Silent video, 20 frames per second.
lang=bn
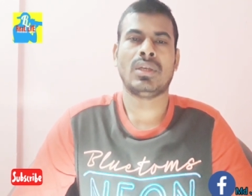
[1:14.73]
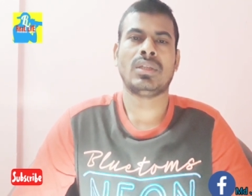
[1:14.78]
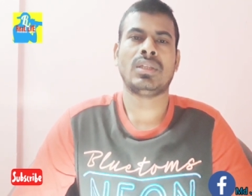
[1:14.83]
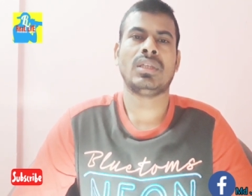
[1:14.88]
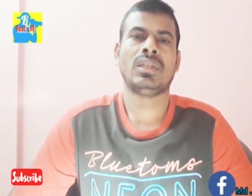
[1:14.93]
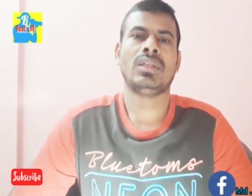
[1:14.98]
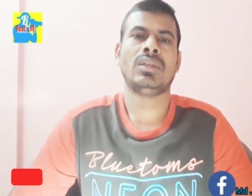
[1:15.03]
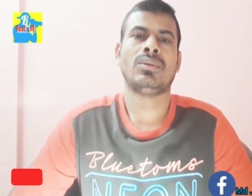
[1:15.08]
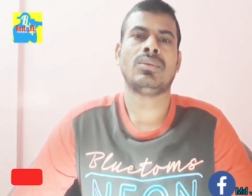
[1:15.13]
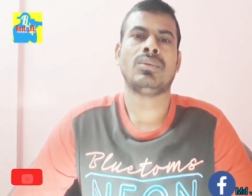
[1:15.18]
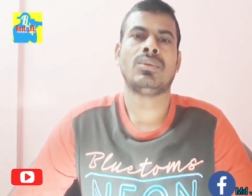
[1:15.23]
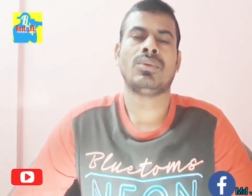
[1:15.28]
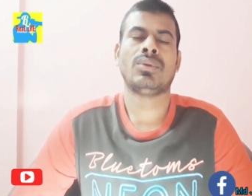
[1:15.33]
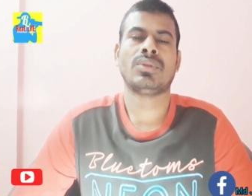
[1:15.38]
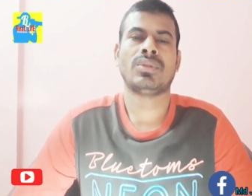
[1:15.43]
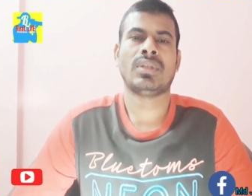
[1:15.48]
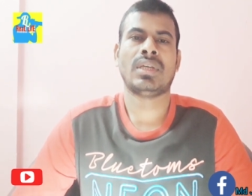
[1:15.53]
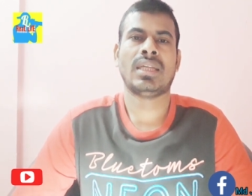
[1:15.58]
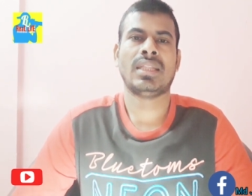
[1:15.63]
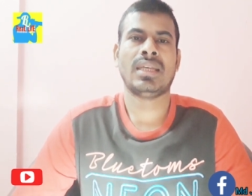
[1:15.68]
তিনি কোনো
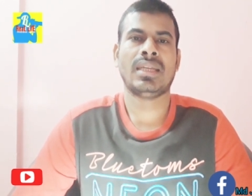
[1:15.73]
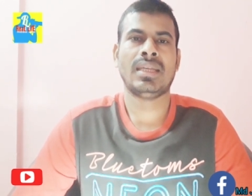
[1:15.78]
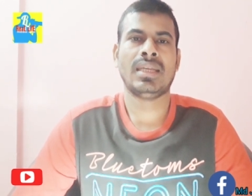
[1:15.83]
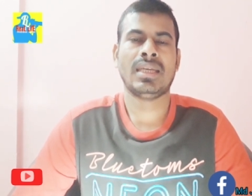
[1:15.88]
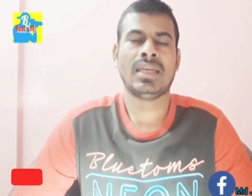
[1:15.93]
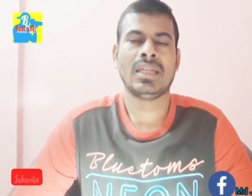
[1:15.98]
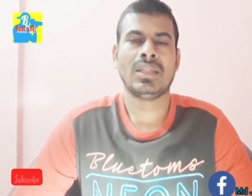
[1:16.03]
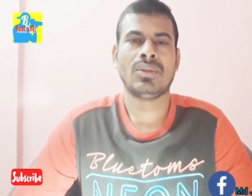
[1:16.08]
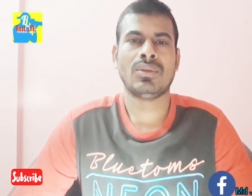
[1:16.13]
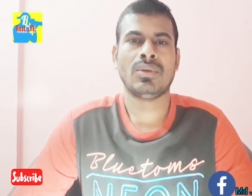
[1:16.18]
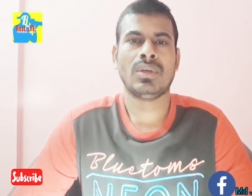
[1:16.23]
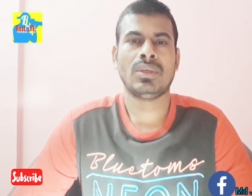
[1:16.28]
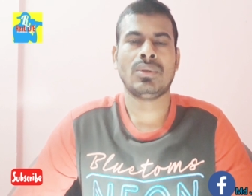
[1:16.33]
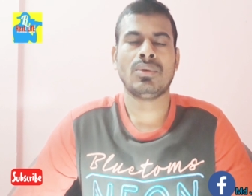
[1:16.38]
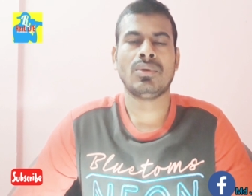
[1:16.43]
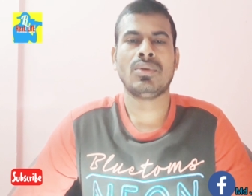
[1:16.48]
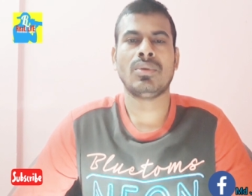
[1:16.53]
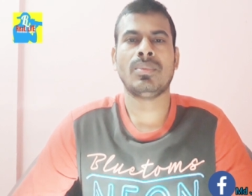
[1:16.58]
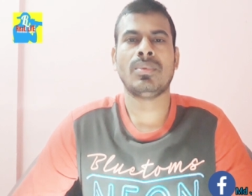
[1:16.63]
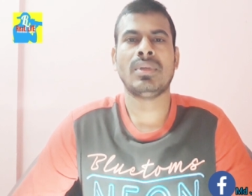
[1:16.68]
ঘোষণা দেননি কিন্তু
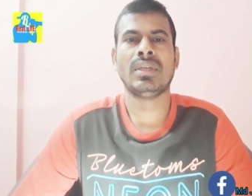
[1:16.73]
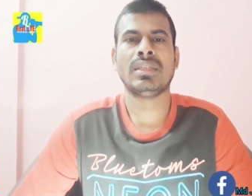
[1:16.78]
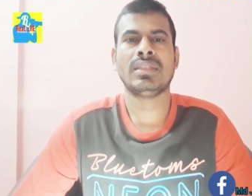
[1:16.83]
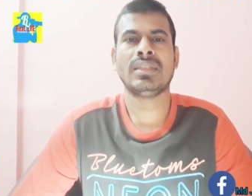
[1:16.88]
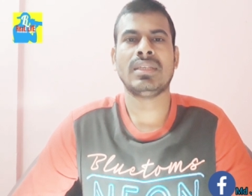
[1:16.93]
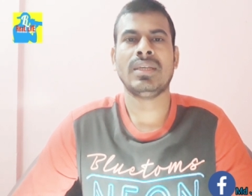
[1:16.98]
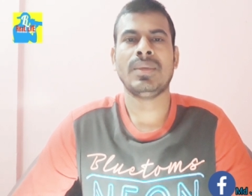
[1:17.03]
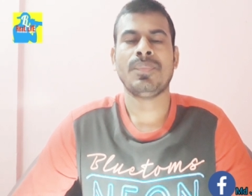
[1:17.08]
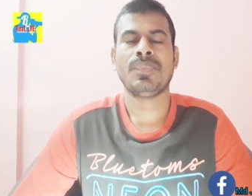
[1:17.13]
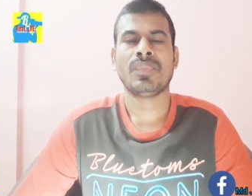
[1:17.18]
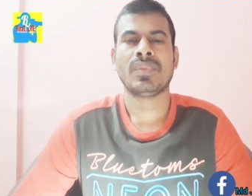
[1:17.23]
এটুকু বলেছে